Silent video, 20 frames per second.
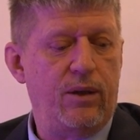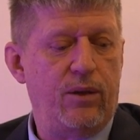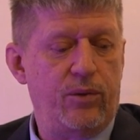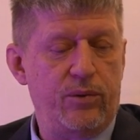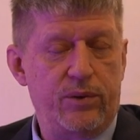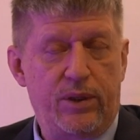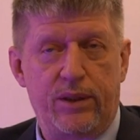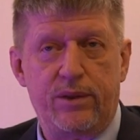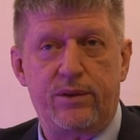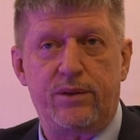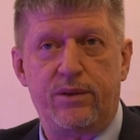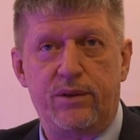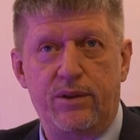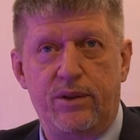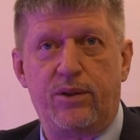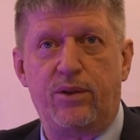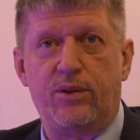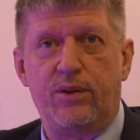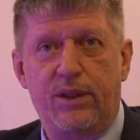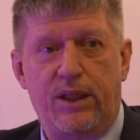у нас,
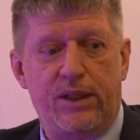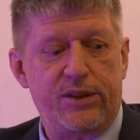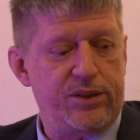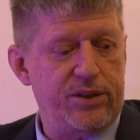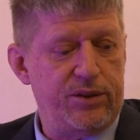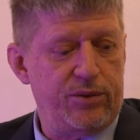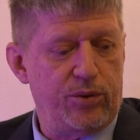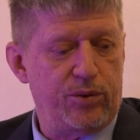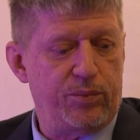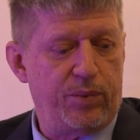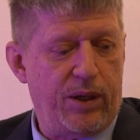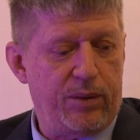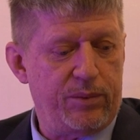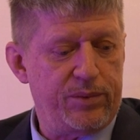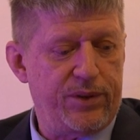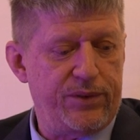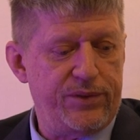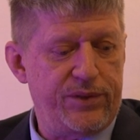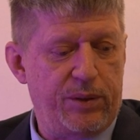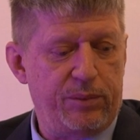это наши, вот прям
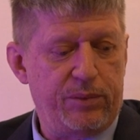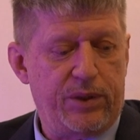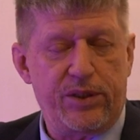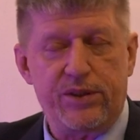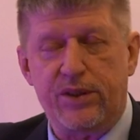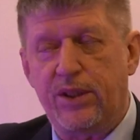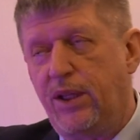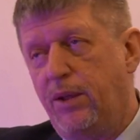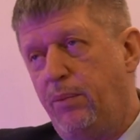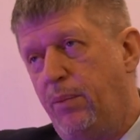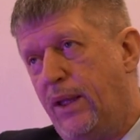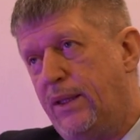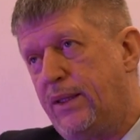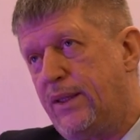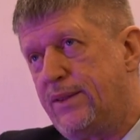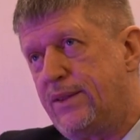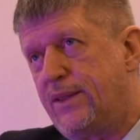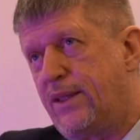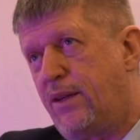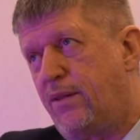совсем наши
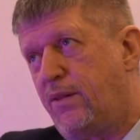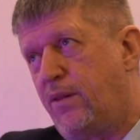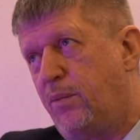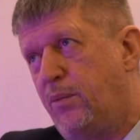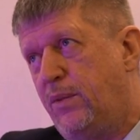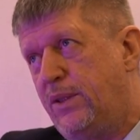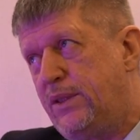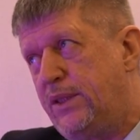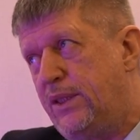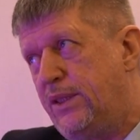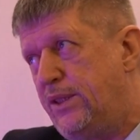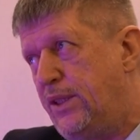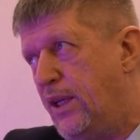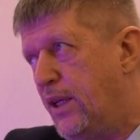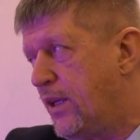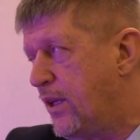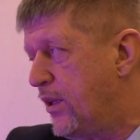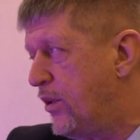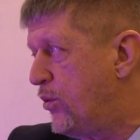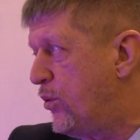ребята,
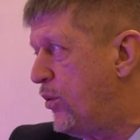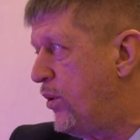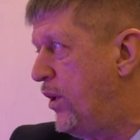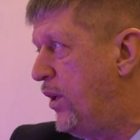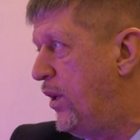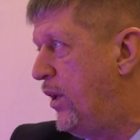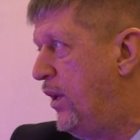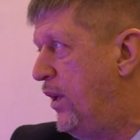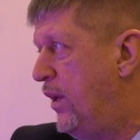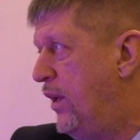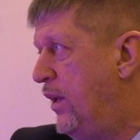здравомыслящие, которые